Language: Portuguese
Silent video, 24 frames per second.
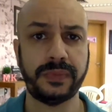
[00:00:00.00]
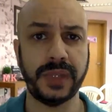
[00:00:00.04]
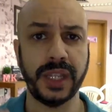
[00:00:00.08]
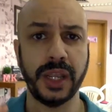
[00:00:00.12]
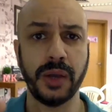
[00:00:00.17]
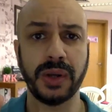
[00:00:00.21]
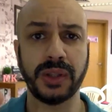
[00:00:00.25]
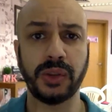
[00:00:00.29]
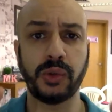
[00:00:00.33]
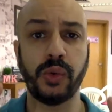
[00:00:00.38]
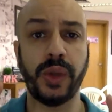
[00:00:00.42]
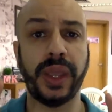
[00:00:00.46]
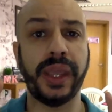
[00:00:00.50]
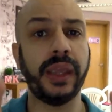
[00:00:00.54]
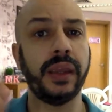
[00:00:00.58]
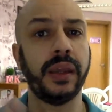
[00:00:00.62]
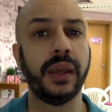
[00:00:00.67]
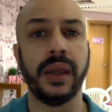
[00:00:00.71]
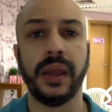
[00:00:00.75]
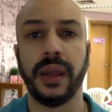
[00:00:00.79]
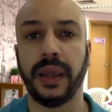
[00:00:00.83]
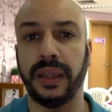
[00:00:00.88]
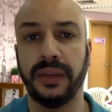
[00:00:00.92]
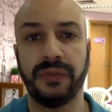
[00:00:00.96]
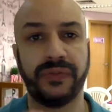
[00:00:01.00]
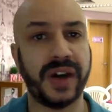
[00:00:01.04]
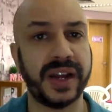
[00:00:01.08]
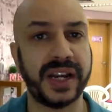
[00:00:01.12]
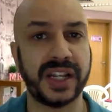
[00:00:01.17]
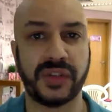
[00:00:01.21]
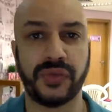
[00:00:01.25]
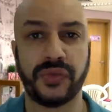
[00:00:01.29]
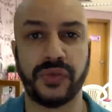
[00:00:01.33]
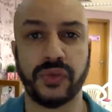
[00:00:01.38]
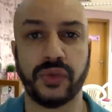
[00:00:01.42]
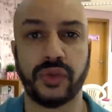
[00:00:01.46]
Eu atuei em
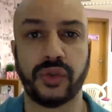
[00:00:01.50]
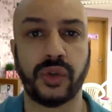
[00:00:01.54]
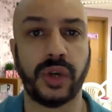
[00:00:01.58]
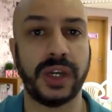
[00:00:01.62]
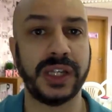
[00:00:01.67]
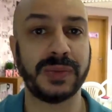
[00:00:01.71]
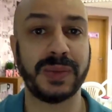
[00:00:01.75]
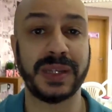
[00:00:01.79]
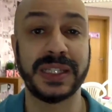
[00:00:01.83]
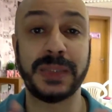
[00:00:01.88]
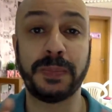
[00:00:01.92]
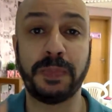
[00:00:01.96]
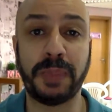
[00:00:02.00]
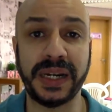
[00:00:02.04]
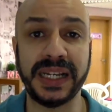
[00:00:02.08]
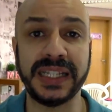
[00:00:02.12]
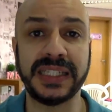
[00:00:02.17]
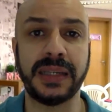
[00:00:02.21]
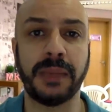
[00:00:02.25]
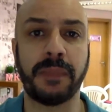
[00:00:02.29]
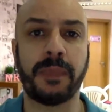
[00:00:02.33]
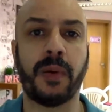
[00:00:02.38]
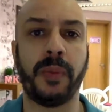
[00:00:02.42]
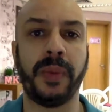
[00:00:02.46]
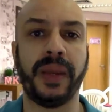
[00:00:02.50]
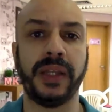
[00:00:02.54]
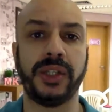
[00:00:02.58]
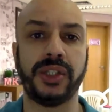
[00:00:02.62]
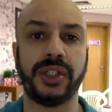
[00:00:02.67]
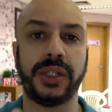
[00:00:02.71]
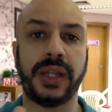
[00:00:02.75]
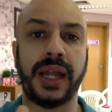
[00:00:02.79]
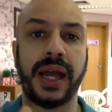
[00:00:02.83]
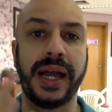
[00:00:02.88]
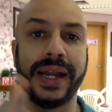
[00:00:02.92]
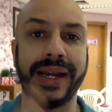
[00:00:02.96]
várias funções, mas
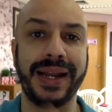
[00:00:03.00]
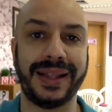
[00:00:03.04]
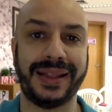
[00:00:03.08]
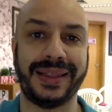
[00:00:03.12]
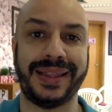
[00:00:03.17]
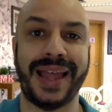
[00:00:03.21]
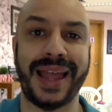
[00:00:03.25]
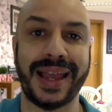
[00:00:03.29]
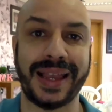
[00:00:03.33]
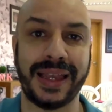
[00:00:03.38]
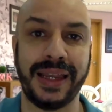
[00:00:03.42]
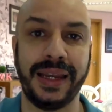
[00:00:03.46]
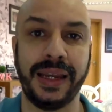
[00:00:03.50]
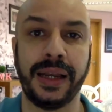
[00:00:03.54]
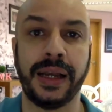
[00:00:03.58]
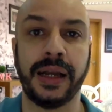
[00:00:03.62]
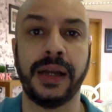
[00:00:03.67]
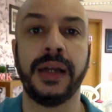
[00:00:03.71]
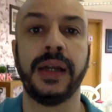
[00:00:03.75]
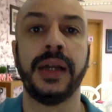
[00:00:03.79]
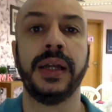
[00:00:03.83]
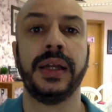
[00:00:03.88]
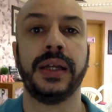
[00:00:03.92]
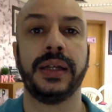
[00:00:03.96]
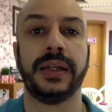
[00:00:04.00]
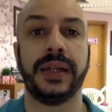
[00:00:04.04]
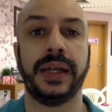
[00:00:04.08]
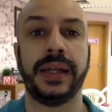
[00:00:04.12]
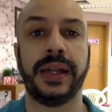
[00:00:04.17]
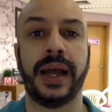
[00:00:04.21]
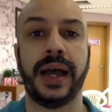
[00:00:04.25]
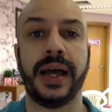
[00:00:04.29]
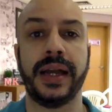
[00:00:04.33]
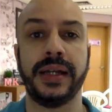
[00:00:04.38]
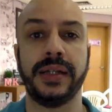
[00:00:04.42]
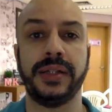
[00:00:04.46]
principalmente na área técnica, né,
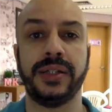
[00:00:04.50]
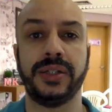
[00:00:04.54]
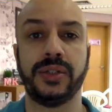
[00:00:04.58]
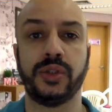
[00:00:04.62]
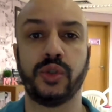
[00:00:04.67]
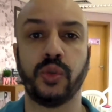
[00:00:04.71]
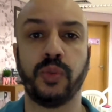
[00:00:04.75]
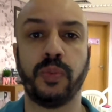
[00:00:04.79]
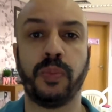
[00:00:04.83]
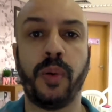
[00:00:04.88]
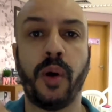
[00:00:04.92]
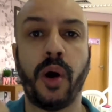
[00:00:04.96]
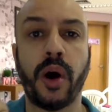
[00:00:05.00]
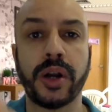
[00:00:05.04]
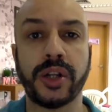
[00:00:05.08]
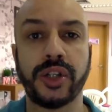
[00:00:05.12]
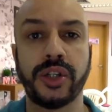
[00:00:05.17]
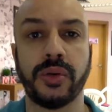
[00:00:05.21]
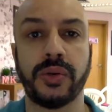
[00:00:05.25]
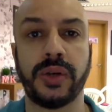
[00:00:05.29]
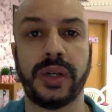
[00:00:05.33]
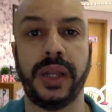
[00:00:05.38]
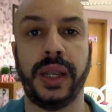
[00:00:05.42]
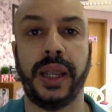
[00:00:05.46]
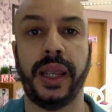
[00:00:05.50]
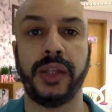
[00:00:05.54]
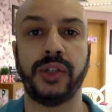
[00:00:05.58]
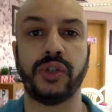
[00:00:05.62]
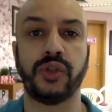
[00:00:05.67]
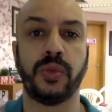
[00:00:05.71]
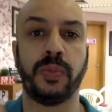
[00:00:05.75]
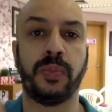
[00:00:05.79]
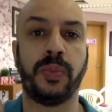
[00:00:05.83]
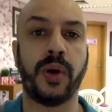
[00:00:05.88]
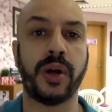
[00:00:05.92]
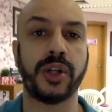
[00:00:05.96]
na área de suporte ao cliente,
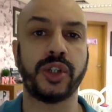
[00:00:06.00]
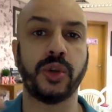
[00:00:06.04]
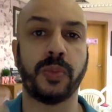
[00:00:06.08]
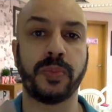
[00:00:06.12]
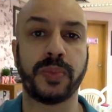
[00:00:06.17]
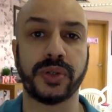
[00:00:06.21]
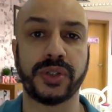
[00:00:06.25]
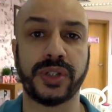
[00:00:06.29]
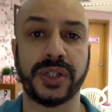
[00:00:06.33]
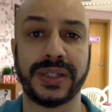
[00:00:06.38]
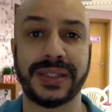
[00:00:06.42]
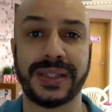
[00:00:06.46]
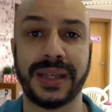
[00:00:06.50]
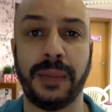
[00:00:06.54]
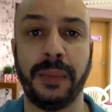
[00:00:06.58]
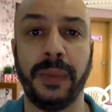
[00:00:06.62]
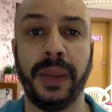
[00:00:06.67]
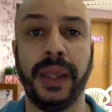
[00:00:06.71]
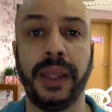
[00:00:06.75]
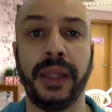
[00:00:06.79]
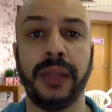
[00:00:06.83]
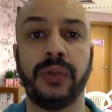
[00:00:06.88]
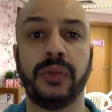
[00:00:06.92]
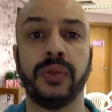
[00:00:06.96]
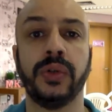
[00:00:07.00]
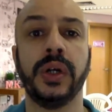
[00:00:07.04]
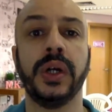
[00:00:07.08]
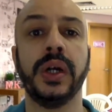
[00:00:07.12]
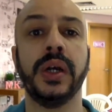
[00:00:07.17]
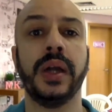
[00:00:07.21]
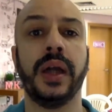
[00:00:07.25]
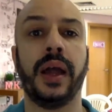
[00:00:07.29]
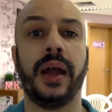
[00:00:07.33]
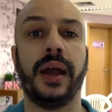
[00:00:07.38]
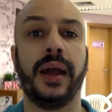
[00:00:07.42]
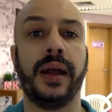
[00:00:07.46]
suporte ao processamento,
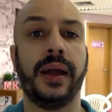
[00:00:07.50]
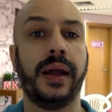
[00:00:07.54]
é,